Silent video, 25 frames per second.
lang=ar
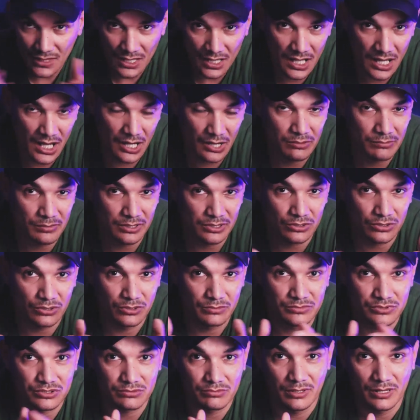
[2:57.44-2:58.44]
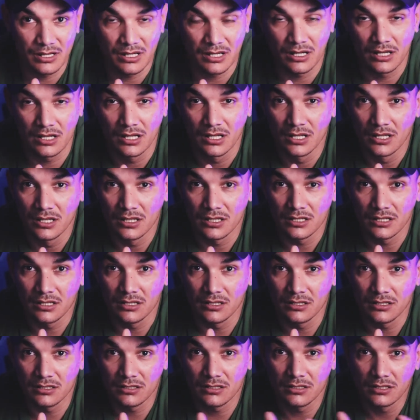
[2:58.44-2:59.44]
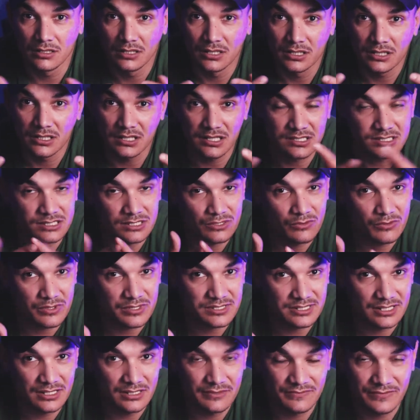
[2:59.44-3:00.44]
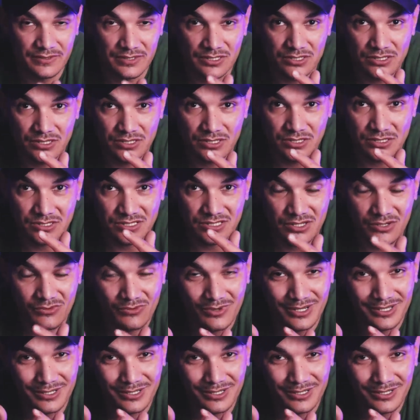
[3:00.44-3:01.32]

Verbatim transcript: حاول ما تقومش بها كي تصور سيلفي سوا